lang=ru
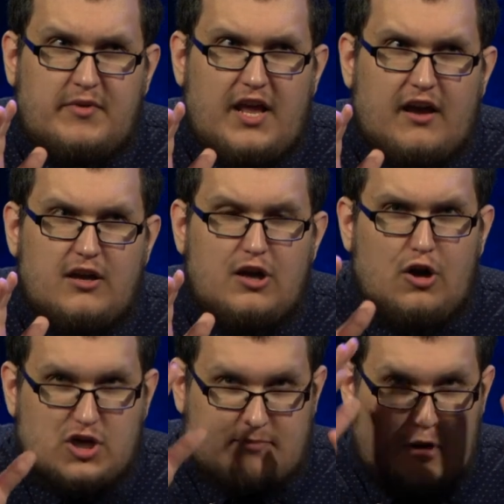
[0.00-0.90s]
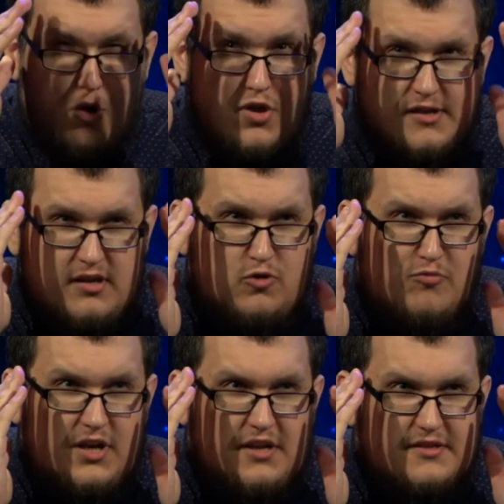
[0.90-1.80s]
земле, чтобы люди
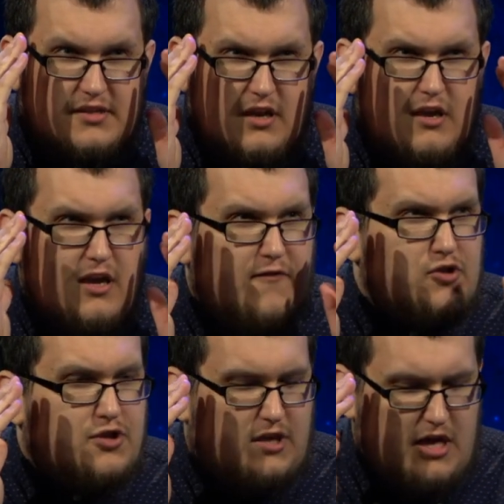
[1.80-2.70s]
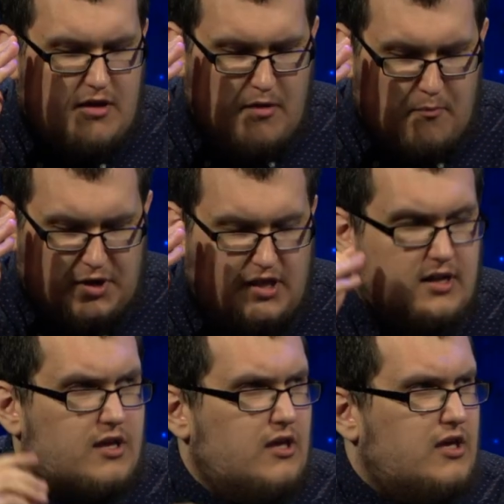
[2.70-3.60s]
задумались и все-таки
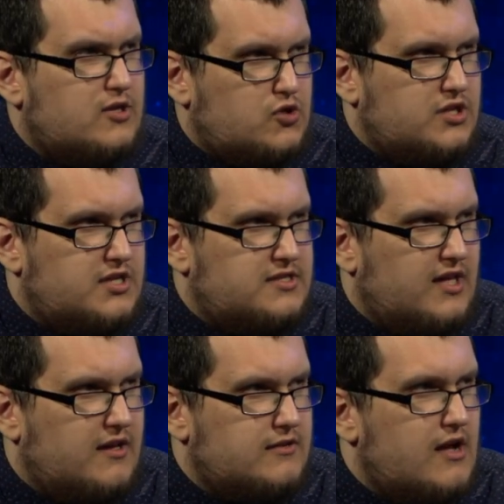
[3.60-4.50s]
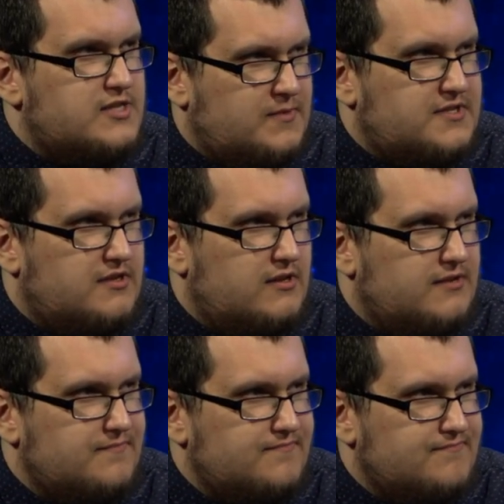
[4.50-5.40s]
приняли Иисуса Христа как
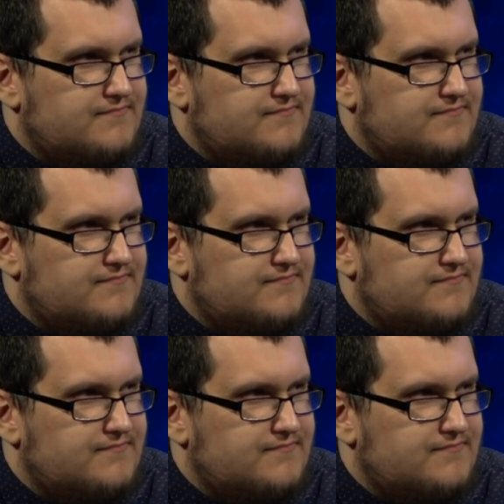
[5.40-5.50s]
Спасителя.